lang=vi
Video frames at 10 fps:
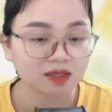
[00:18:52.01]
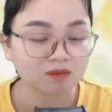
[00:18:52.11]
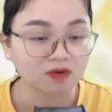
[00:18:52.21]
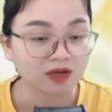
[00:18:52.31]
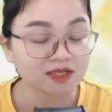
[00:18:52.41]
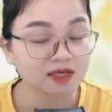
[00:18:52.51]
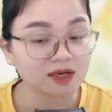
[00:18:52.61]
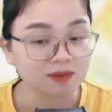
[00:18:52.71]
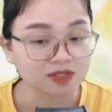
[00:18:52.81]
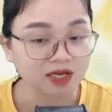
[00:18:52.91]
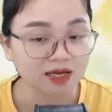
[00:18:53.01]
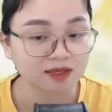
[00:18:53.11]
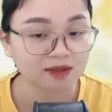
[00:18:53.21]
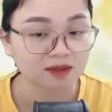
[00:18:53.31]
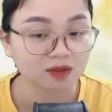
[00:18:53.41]
Bởi vì anh rất đẹp trai
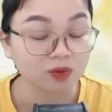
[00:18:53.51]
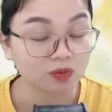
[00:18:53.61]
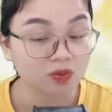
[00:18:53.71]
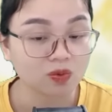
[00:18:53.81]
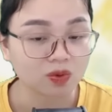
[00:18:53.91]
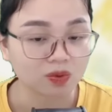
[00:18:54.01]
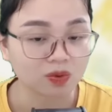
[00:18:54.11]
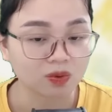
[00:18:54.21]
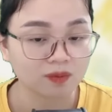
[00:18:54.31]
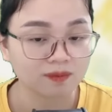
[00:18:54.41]
Đúng gu của cô